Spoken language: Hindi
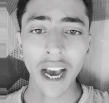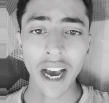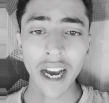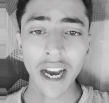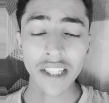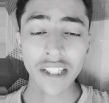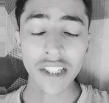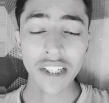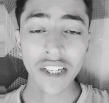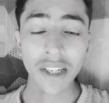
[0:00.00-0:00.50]

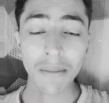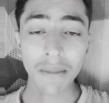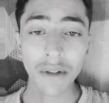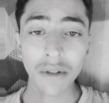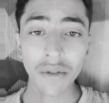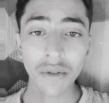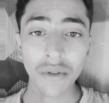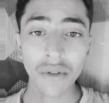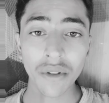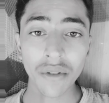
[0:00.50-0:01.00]
आज के
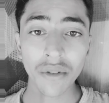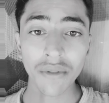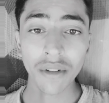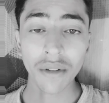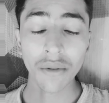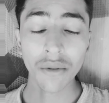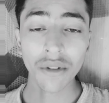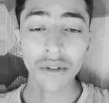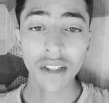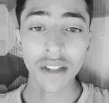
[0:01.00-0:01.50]
मनुष्य
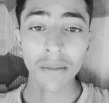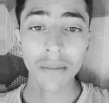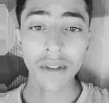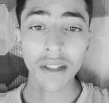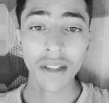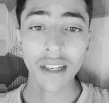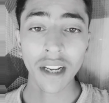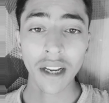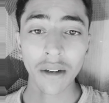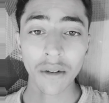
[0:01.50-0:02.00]
फ्यूचर
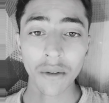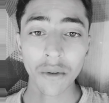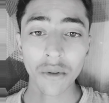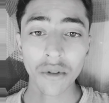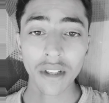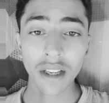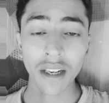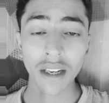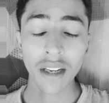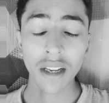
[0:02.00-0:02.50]
में लाखों
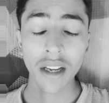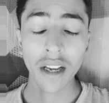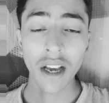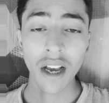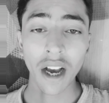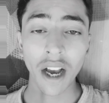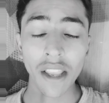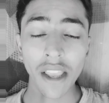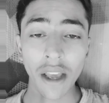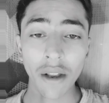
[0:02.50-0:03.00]
साल
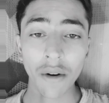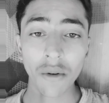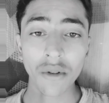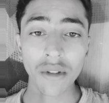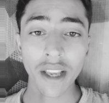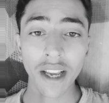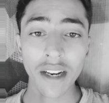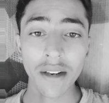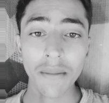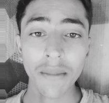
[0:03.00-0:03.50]
हजारों
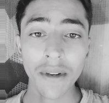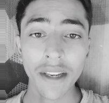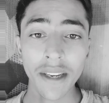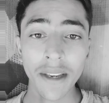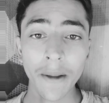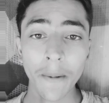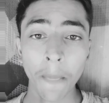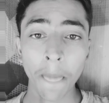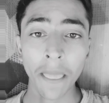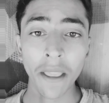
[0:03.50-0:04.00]
साल
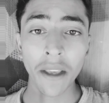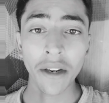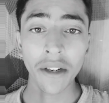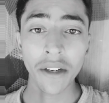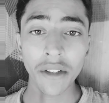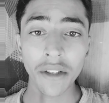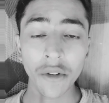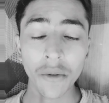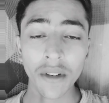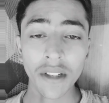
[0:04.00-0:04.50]
में
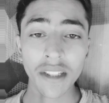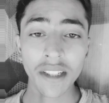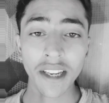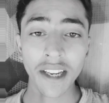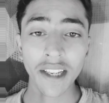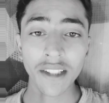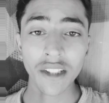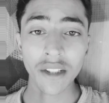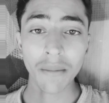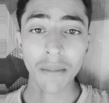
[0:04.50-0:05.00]
यूनिवर्स
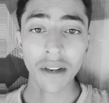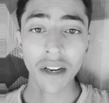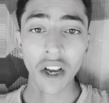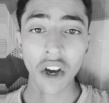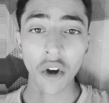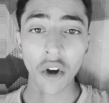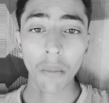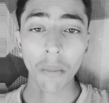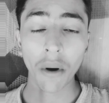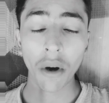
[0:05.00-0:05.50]
कैसे
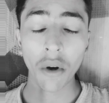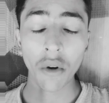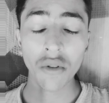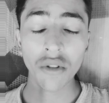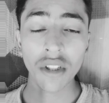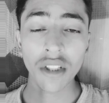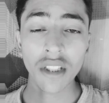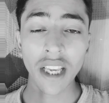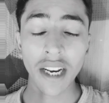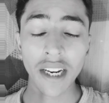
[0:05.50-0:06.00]
बना और
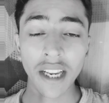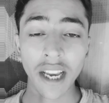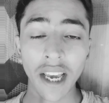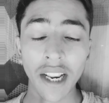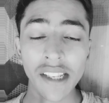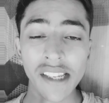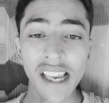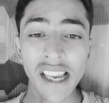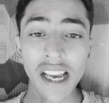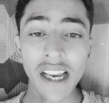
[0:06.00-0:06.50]
बहुत सी
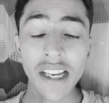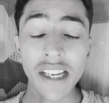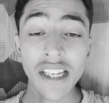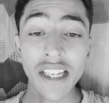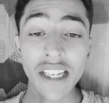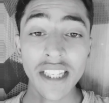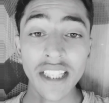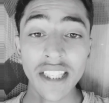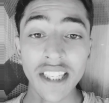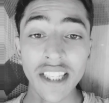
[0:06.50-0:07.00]
जानकारियाँ
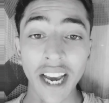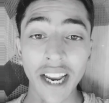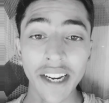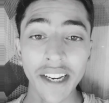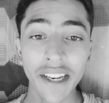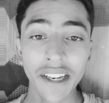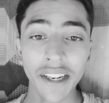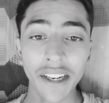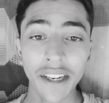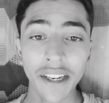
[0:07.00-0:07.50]

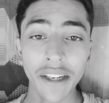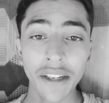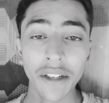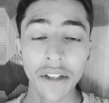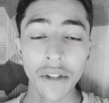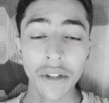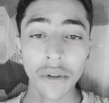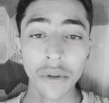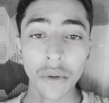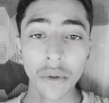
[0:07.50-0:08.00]
जानेंगे
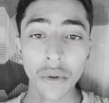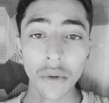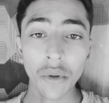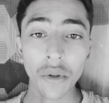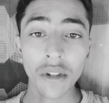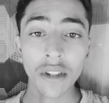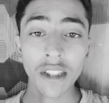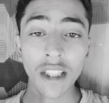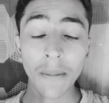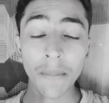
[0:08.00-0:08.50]

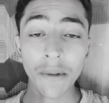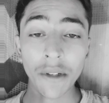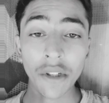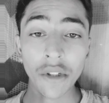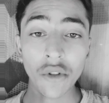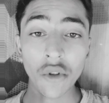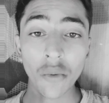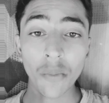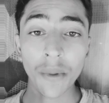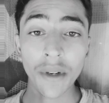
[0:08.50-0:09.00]
तो तब
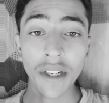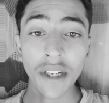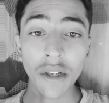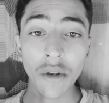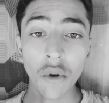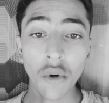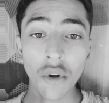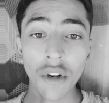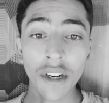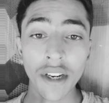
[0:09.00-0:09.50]
की जो पीढ़ी
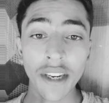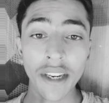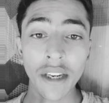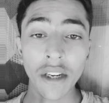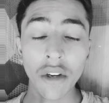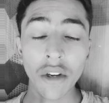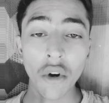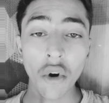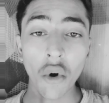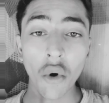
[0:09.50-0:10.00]

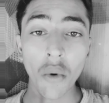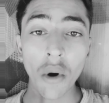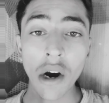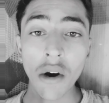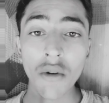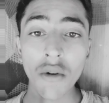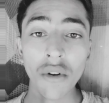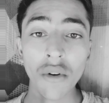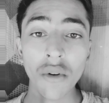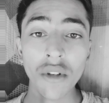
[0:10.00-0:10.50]
होगी
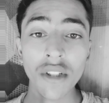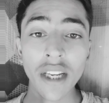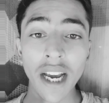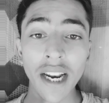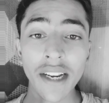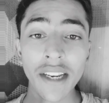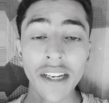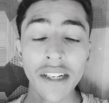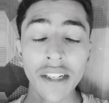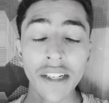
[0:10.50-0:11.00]
वह उनको
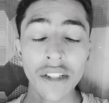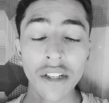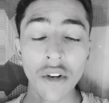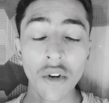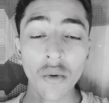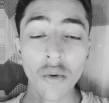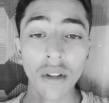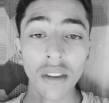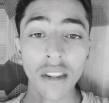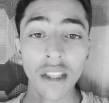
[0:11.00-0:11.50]
जानने की
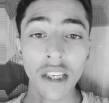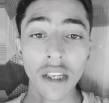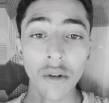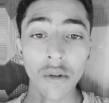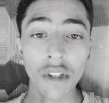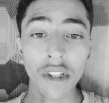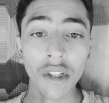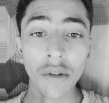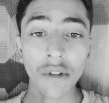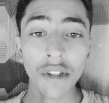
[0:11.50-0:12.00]
ज़रूरत नहीं
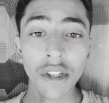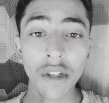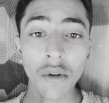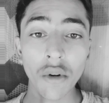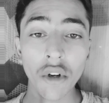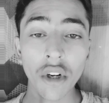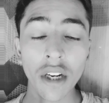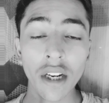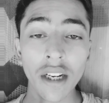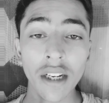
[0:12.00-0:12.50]
होगी क्योंकि
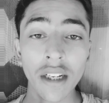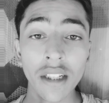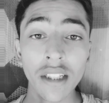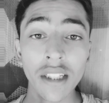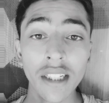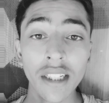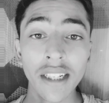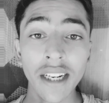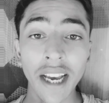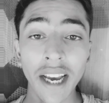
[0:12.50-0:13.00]
वह
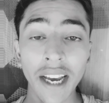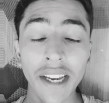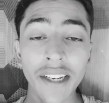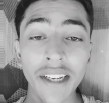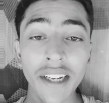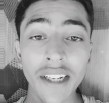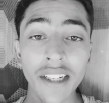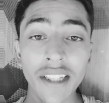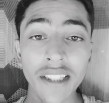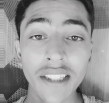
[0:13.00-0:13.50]

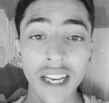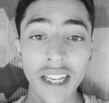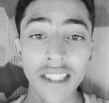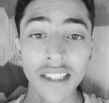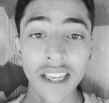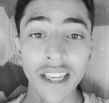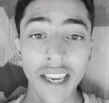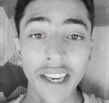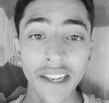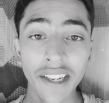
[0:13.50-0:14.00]
डायरेक्ट
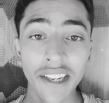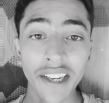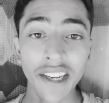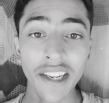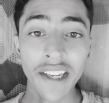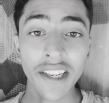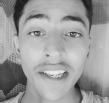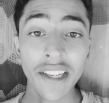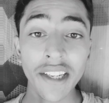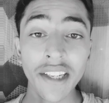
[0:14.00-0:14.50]
जान
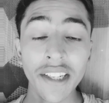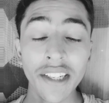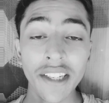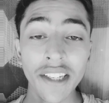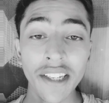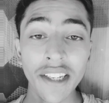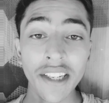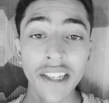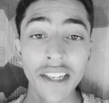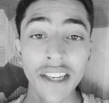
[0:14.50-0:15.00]
जाएंगे
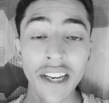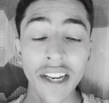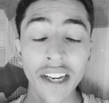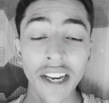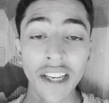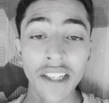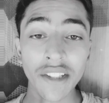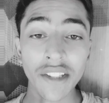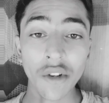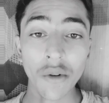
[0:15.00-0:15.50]
कि यह
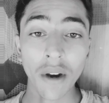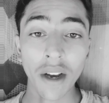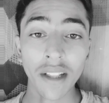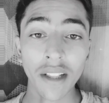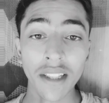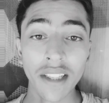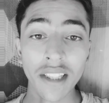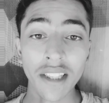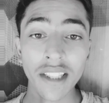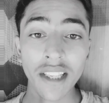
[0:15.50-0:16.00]
कैसे हुआ
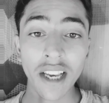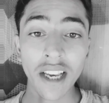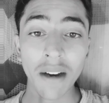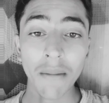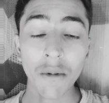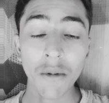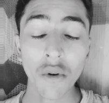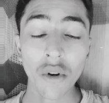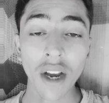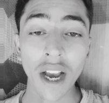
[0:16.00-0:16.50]
था जैसे
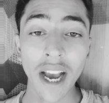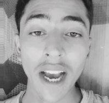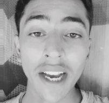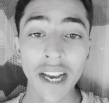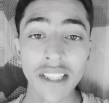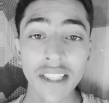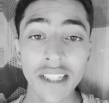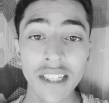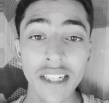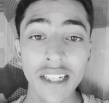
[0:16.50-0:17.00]
हम लोग
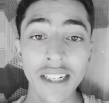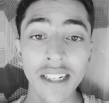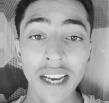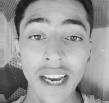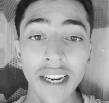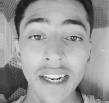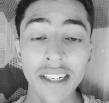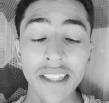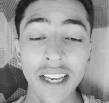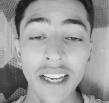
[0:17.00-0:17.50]
आज
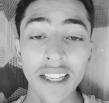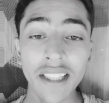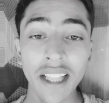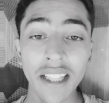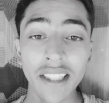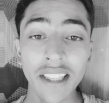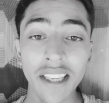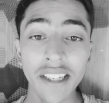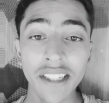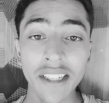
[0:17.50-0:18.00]
डायरेक्ट जान
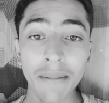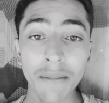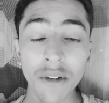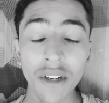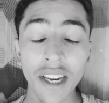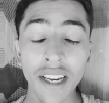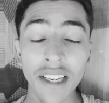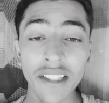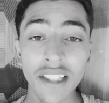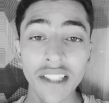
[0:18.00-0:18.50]
जाते हैं कि
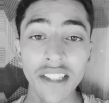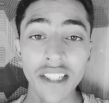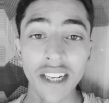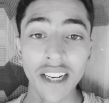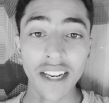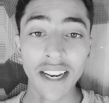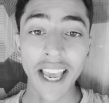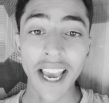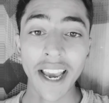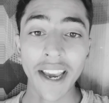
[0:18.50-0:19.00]
हमें कैसे
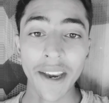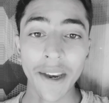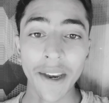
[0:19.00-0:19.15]
चलना